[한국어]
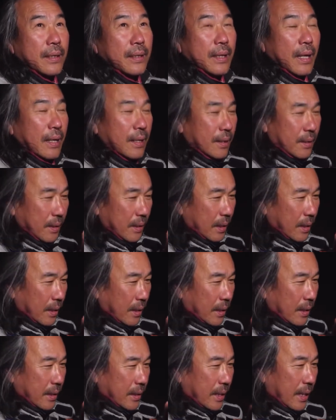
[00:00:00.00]
나를
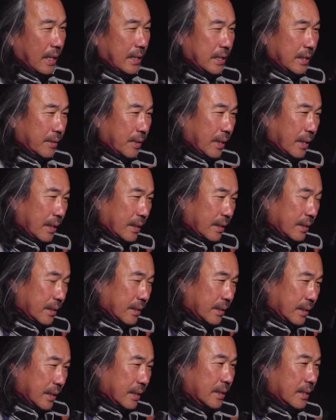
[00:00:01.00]
야생화,
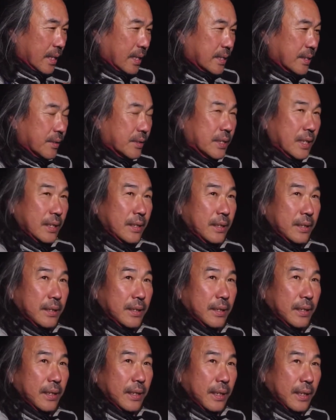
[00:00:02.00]
어린 야생화
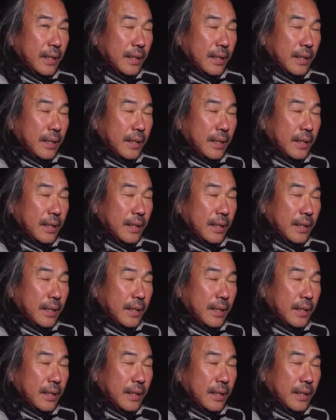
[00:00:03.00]
찍듯이